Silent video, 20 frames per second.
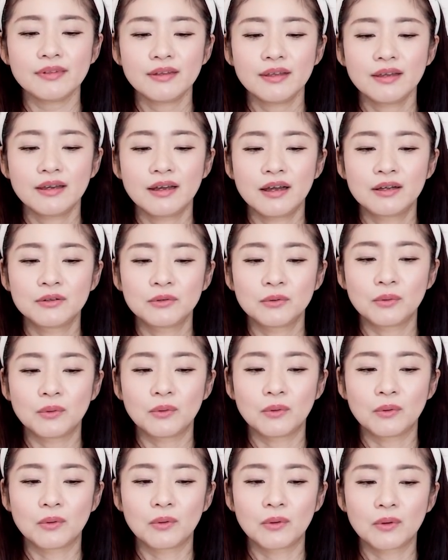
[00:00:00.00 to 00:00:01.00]
あ
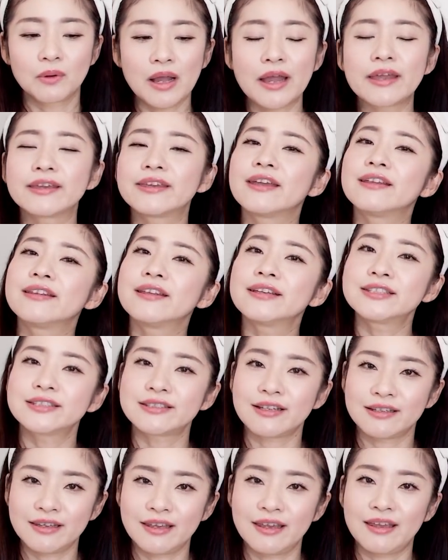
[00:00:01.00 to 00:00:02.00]
の、会見でし
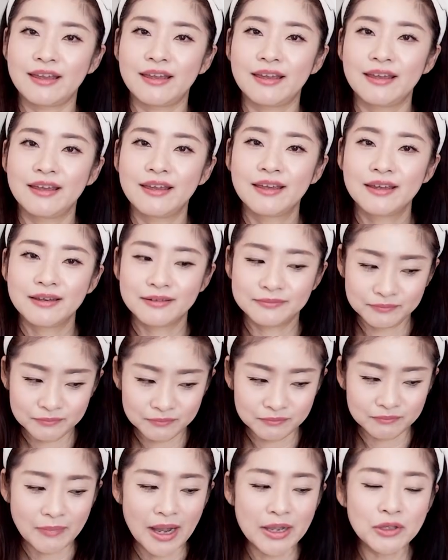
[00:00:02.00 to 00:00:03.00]
たね。う
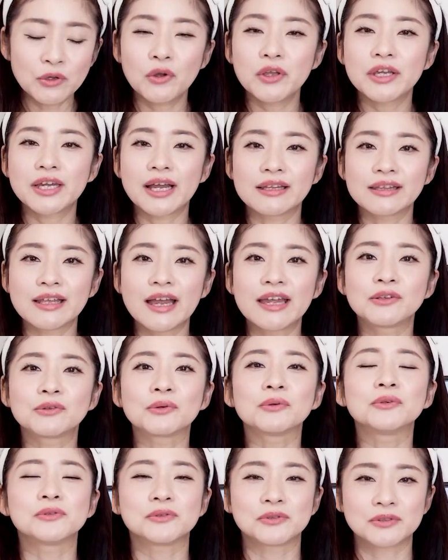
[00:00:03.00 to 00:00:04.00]
ん、迷いがない
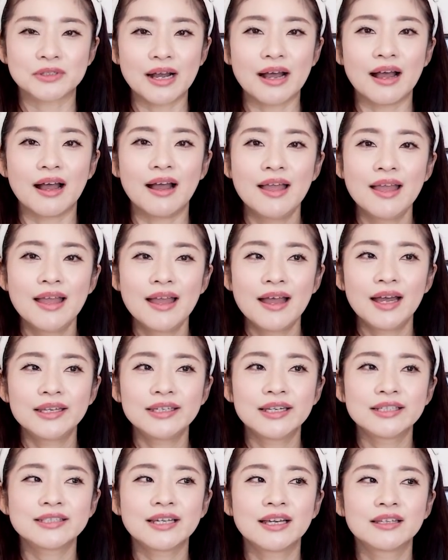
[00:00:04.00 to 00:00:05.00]
というか、
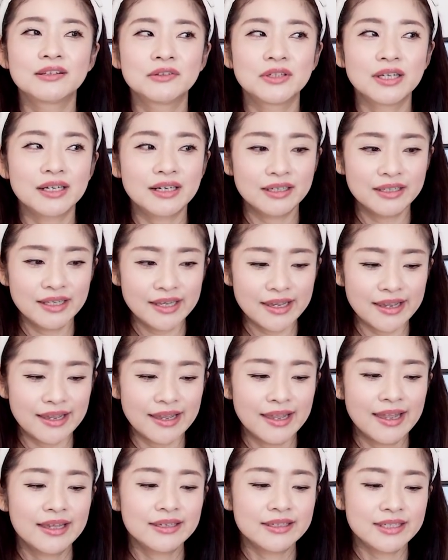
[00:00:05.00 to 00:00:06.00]
花ちゃんの中で
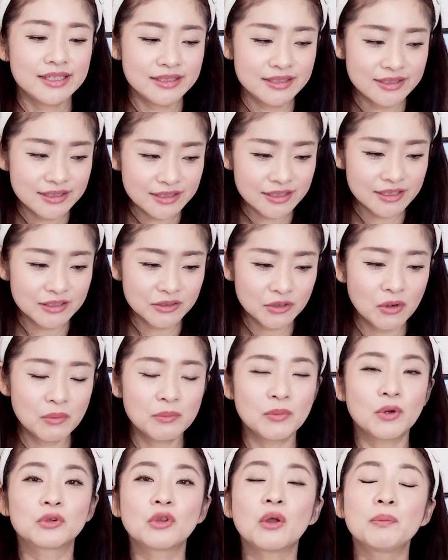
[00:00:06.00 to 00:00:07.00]
きっちりと
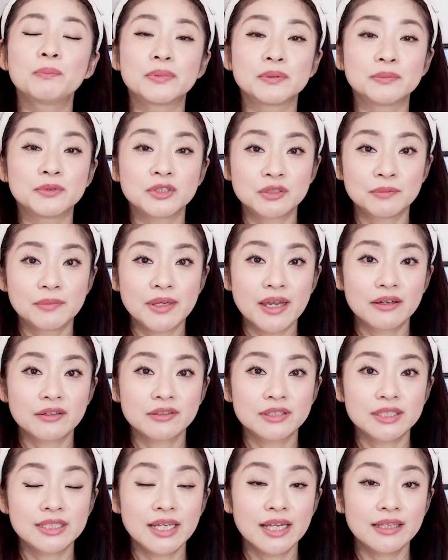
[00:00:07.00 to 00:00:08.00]
もうトップ娘役
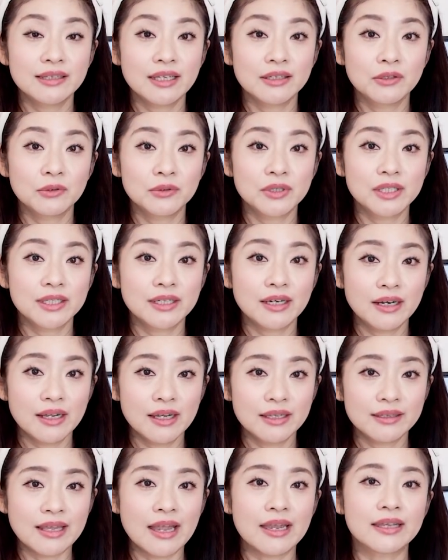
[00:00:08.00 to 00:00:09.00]
になった時から
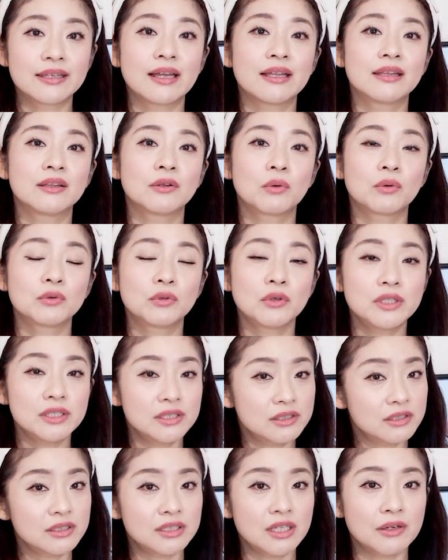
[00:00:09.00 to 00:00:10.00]
対談のことに
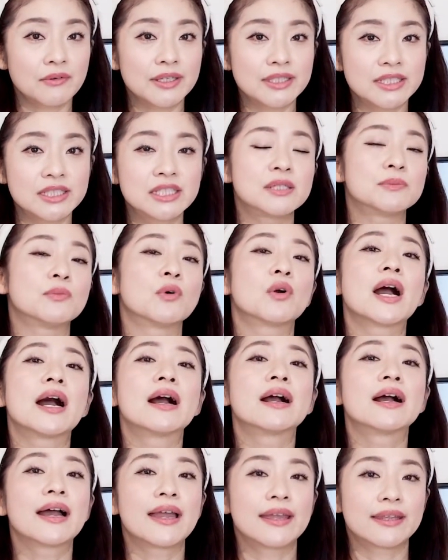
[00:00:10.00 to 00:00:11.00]
ついては時期も考
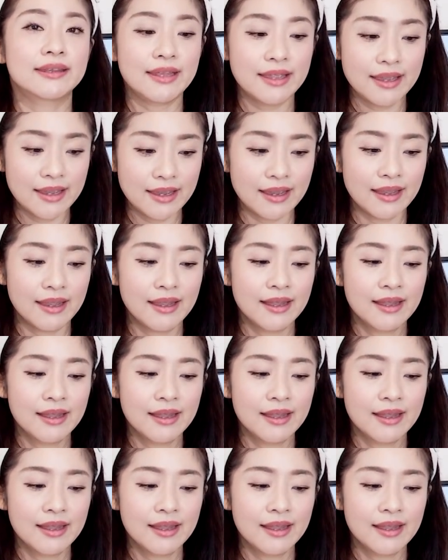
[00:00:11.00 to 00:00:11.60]
えて、で、